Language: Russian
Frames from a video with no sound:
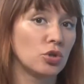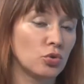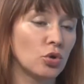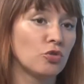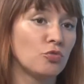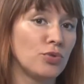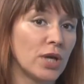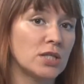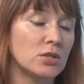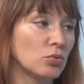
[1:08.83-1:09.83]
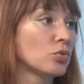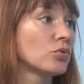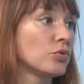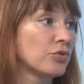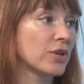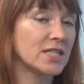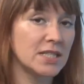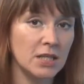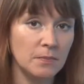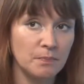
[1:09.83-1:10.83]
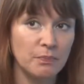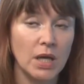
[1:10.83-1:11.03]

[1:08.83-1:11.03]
не только в Бурятии, но и в России.